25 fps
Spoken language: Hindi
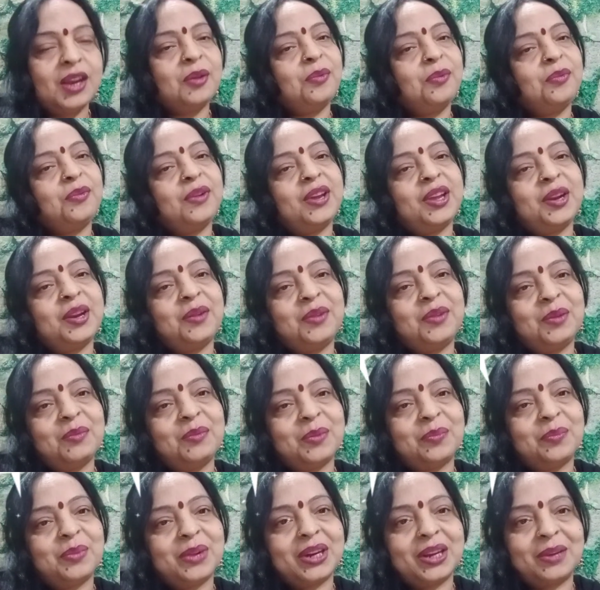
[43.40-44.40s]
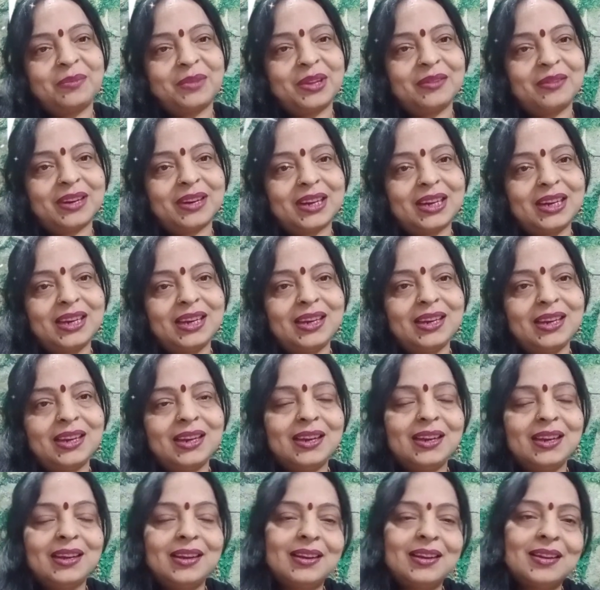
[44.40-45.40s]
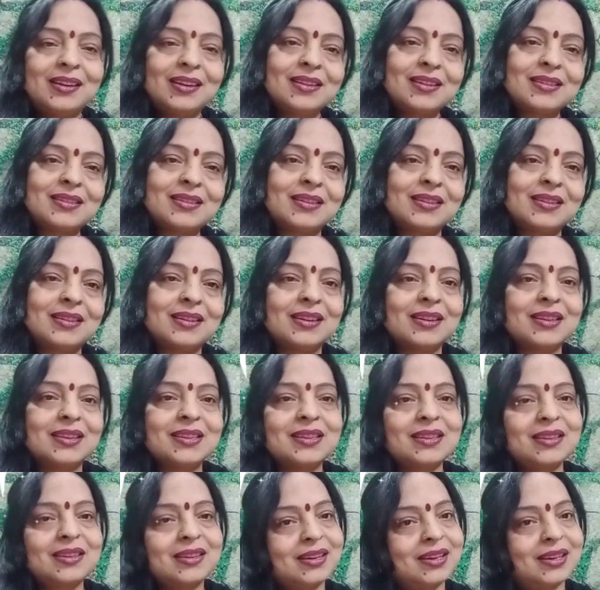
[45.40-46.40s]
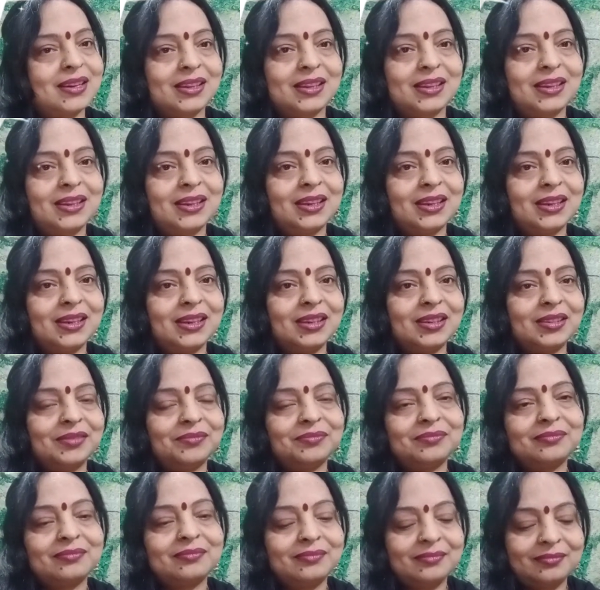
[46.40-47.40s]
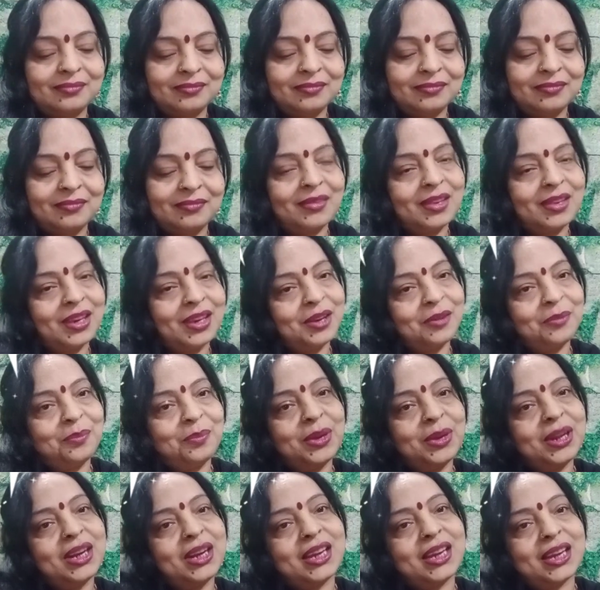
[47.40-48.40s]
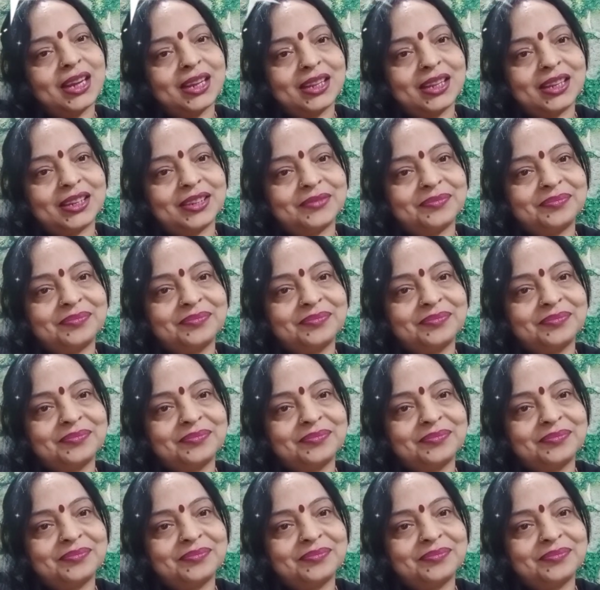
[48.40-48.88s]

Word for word: फिर भी मैं प्रेम दीवानी कृष्ण कृष्ण करती रही फिर क्या था